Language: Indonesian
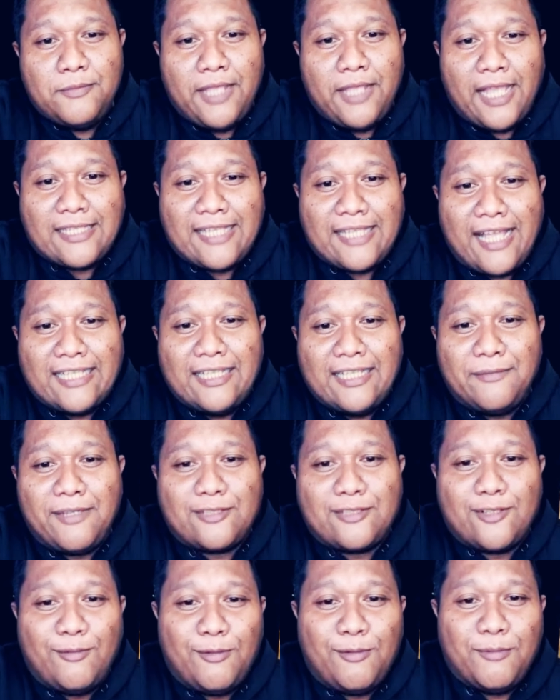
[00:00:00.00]
Biasa aja
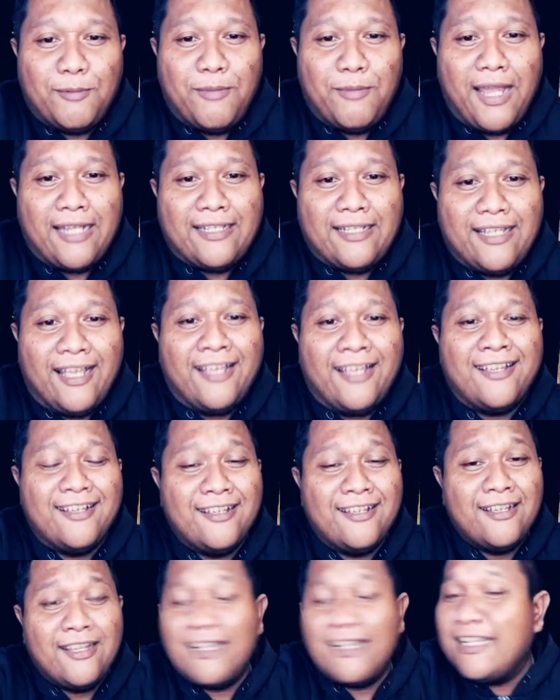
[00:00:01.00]
mas ngomong bebannya.
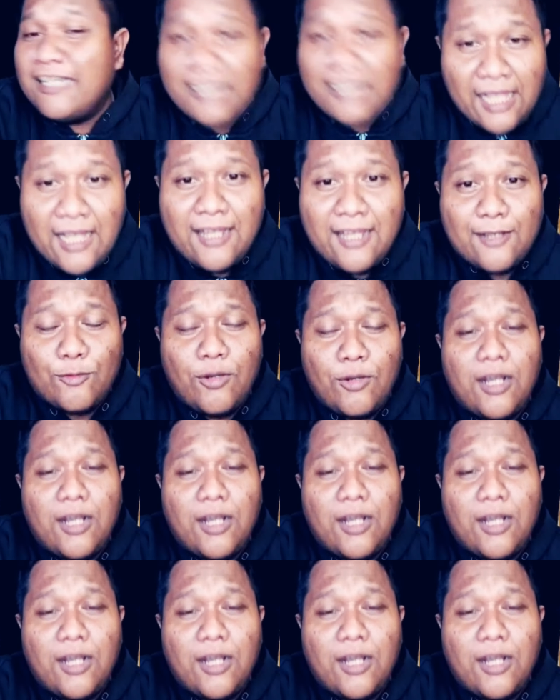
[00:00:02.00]
Enggak,